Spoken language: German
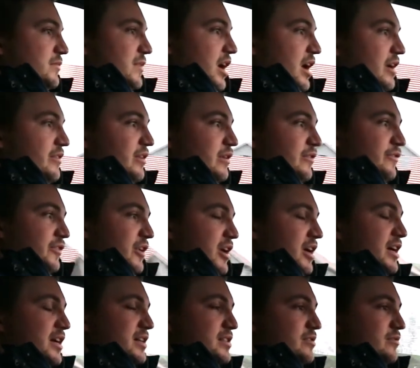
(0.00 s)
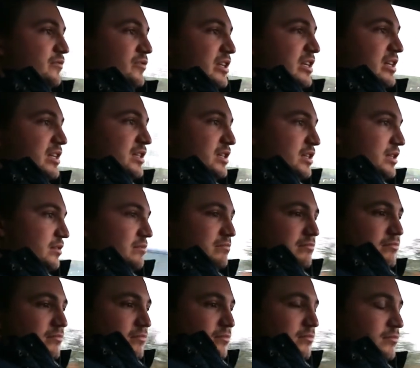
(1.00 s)
einwandfrei, also wirklich
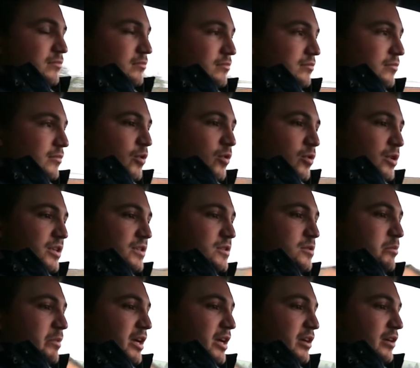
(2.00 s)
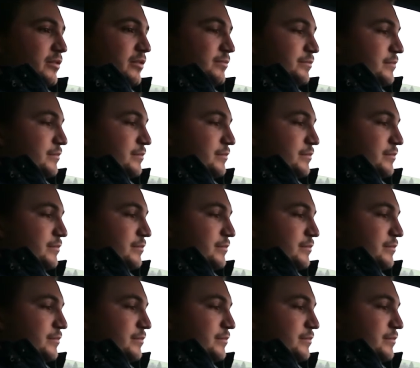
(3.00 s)
ohne zu meckern.